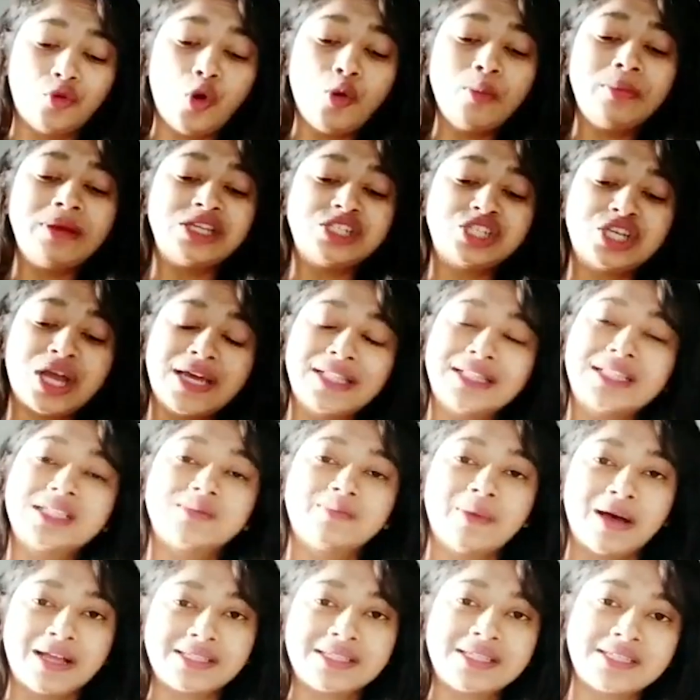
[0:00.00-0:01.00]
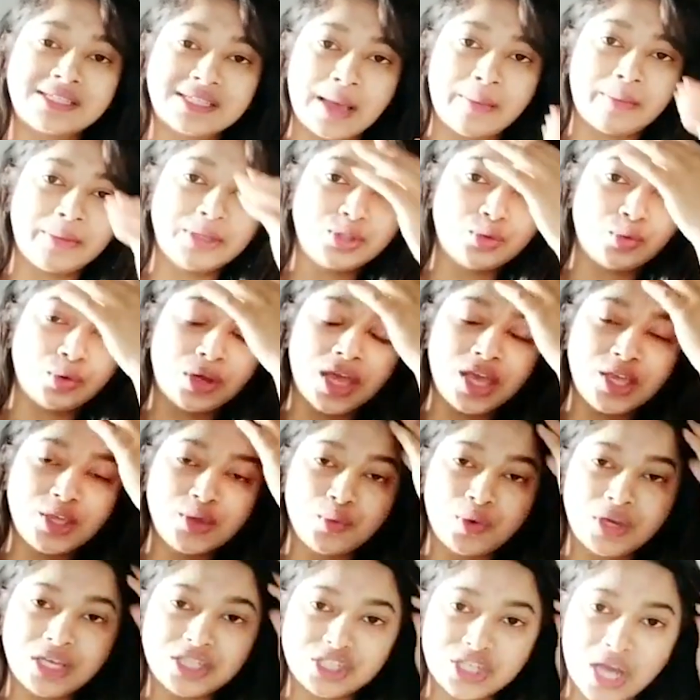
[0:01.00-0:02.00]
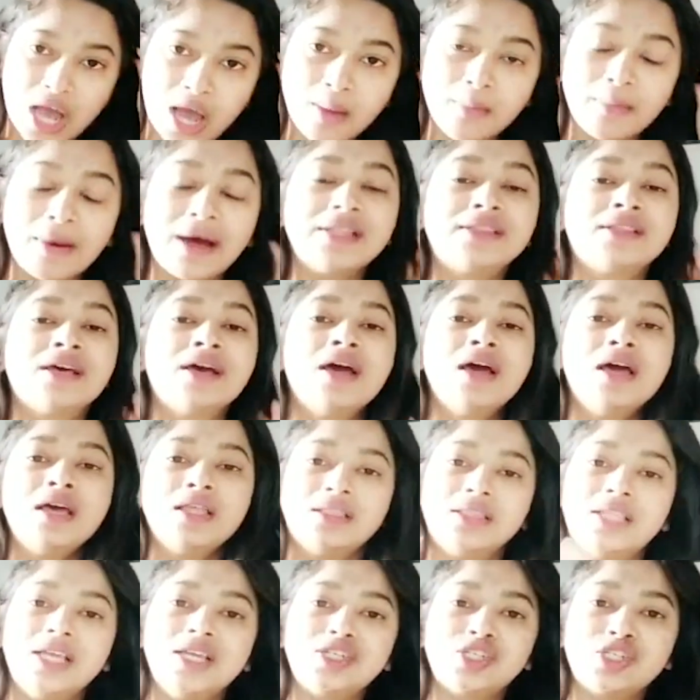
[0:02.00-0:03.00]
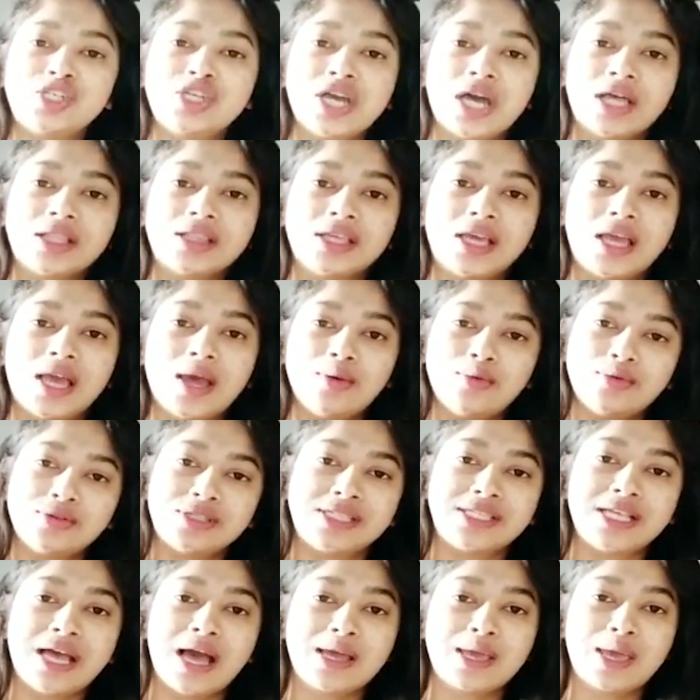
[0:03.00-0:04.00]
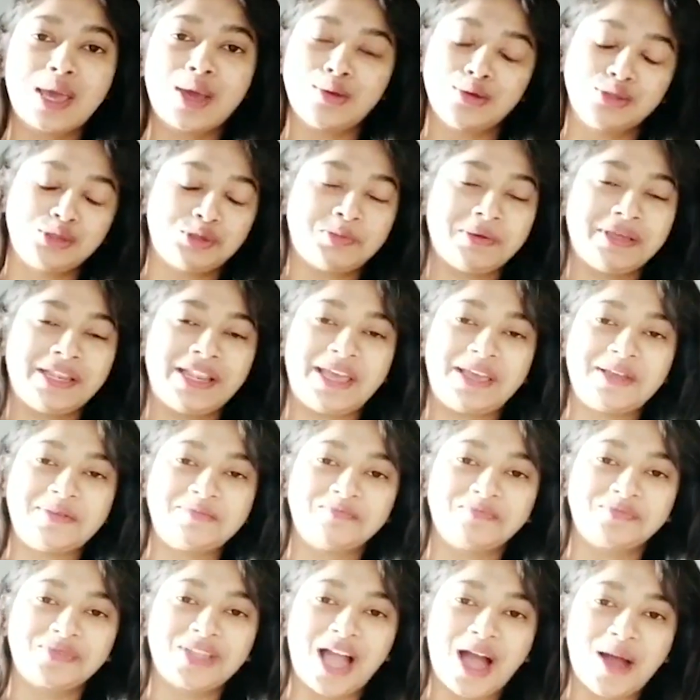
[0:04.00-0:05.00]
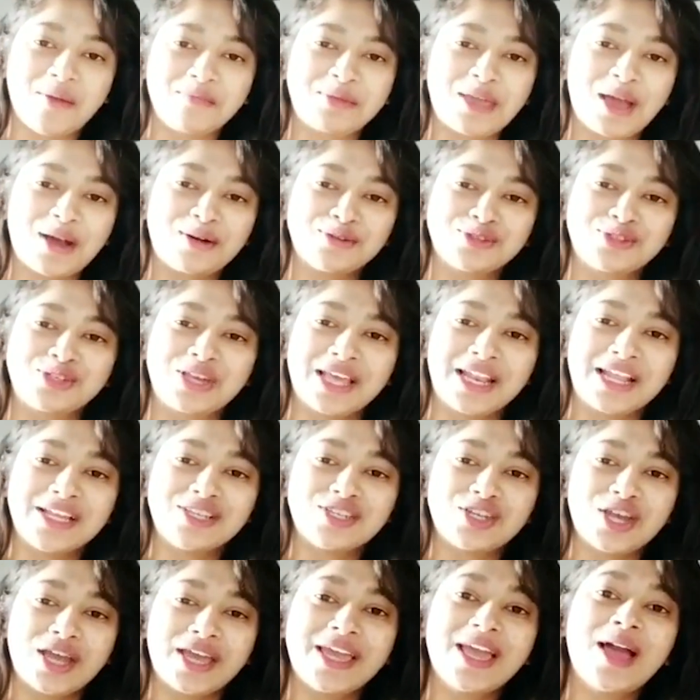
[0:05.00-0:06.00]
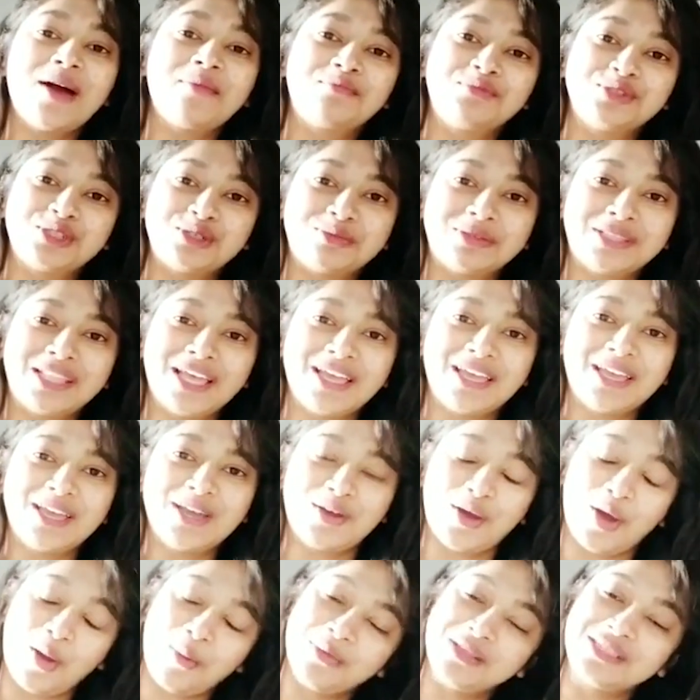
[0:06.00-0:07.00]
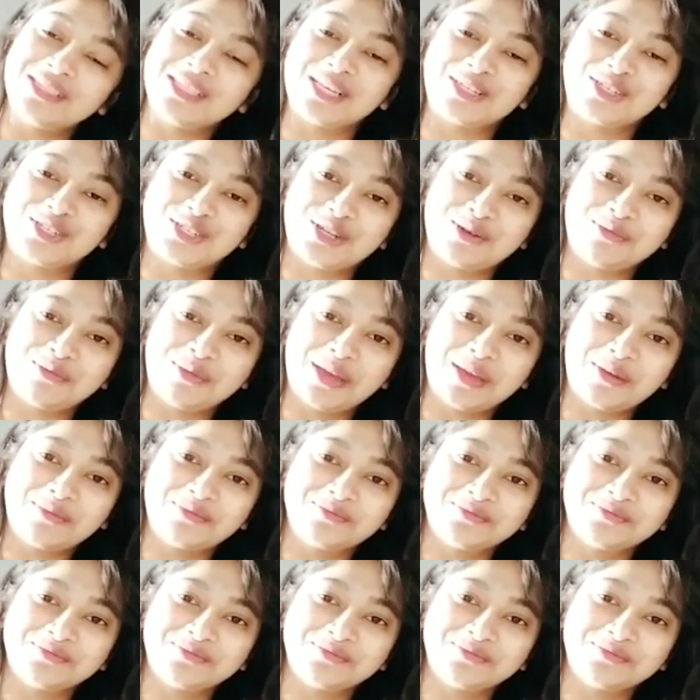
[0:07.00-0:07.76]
वो भी शायद इस बात से सहमत होंगे क्योंकि जहाँ बात देश की आती है उससे आगे कुछ भी नहीं आप क्या कुछ कहना चाहेंगे आप मुझे बताइए कॉमेंट सेक्शन में